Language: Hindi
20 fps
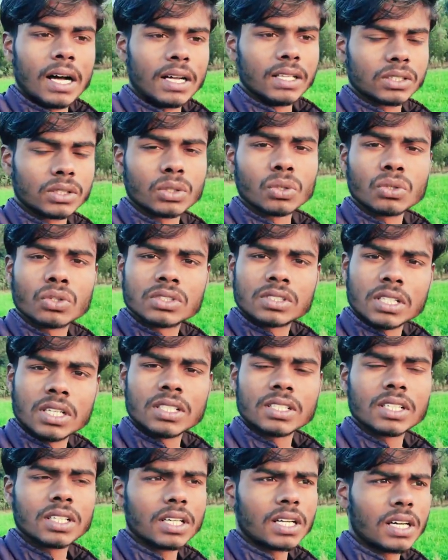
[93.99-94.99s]
हाँ तो स
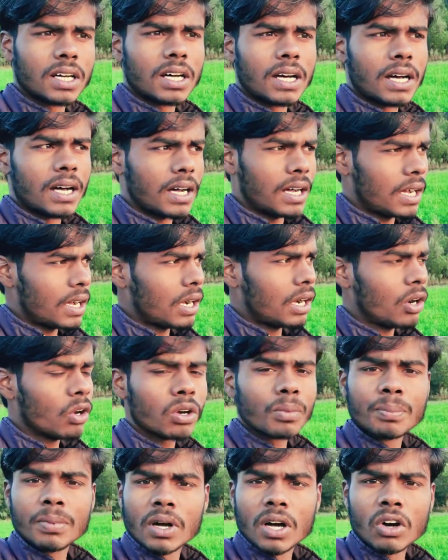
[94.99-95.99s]

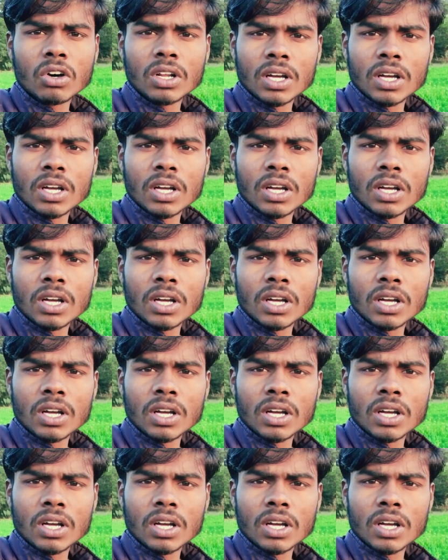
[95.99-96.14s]
और